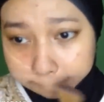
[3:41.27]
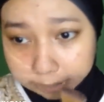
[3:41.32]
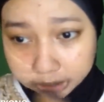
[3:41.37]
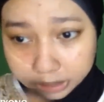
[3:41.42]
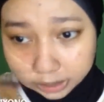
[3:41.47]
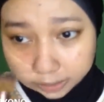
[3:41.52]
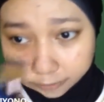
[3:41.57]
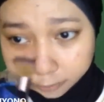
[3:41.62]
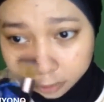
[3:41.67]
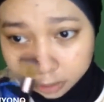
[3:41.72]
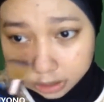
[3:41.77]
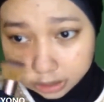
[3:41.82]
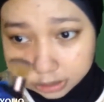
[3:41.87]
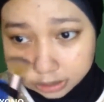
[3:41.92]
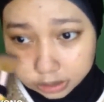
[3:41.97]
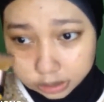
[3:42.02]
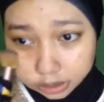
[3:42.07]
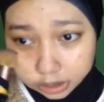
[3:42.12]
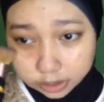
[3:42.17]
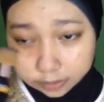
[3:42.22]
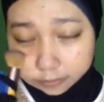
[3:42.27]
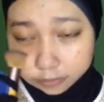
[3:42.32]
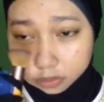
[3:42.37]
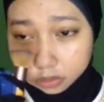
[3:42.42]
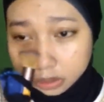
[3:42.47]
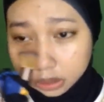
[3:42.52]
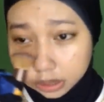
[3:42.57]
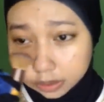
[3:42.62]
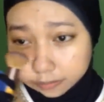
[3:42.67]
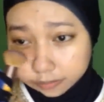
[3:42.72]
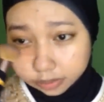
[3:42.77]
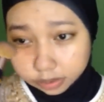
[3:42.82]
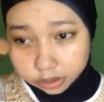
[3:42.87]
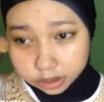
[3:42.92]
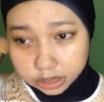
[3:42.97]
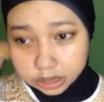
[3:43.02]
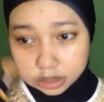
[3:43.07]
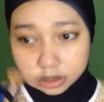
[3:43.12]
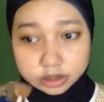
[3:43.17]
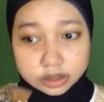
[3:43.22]
pakai foundationnya full
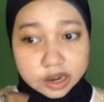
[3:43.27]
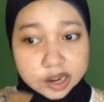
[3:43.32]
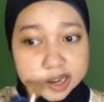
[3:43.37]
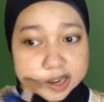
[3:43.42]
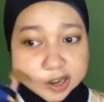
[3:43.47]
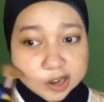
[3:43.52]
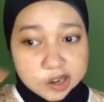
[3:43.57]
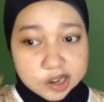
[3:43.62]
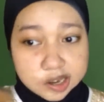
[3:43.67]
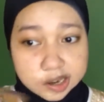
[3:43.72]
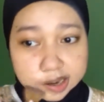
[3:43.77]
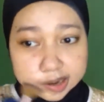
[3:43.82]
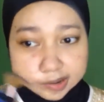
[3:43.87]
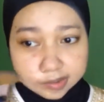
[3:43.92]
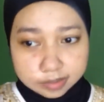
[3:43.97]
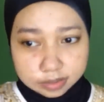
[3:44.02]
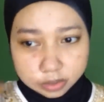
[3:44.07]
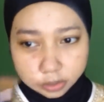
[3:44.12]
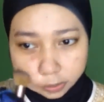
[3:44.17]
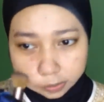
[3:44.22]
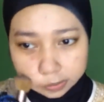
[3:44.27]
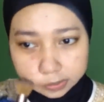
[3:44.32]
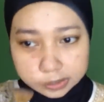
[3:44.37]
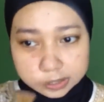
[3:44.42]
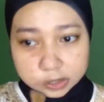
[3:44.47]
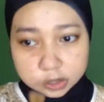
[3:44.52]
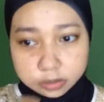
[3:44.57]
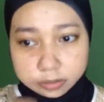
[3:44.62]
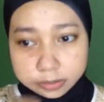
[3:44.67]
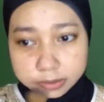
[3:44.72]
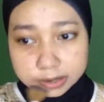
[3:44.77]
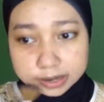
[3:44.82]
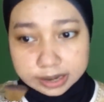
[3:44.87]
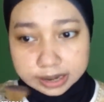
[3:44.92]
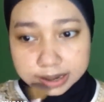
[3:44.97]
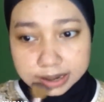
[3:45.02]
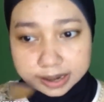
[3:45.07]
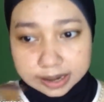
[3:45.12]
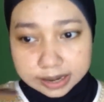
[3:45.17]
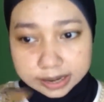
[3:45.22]
coverage ada yang super super
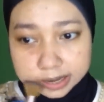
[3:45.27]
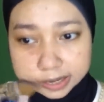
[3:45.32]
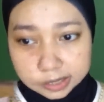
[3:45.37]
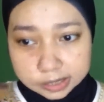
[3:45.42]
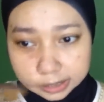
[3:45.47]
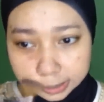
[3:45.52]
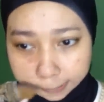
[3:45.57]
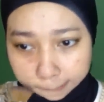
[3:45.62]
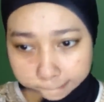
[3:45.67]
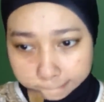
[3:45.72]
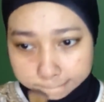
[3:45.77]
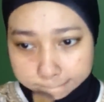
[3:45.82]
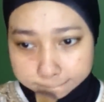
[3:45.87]
light